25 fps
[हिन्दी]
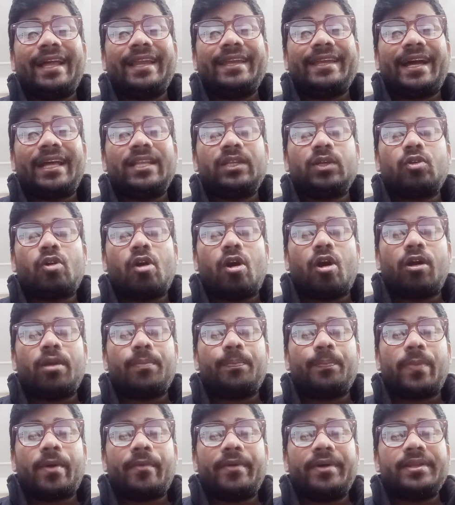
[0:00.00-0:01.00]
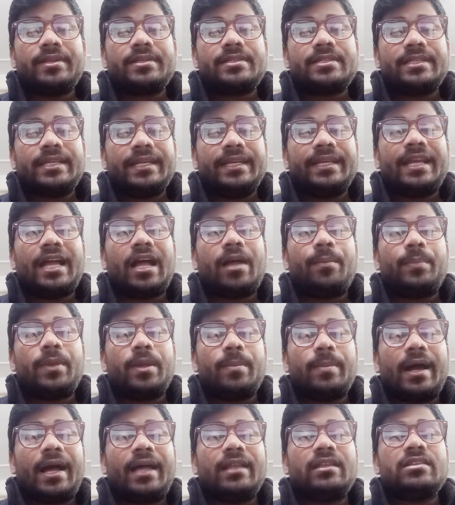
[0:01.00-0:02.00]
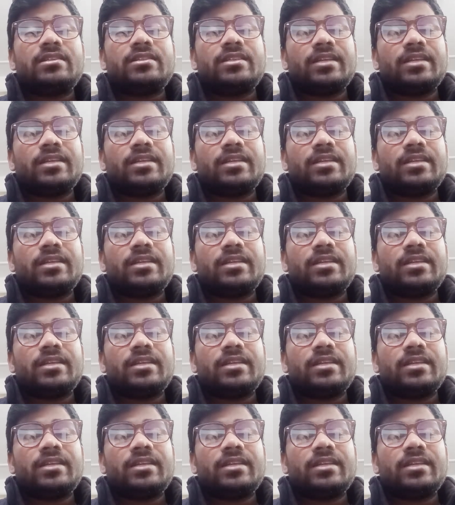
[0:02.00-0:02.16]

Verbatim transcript: लाल यादव और पवन सिंह का विवाद